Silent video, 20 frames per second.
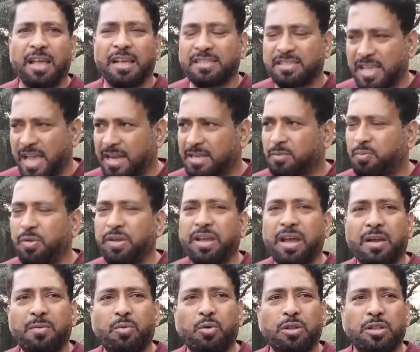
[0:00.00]
এক্স্যাক্ট
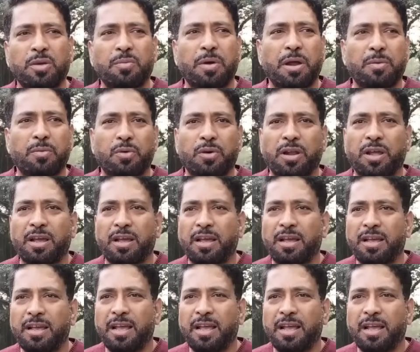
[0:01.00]
ফিগার বলতে পারবো না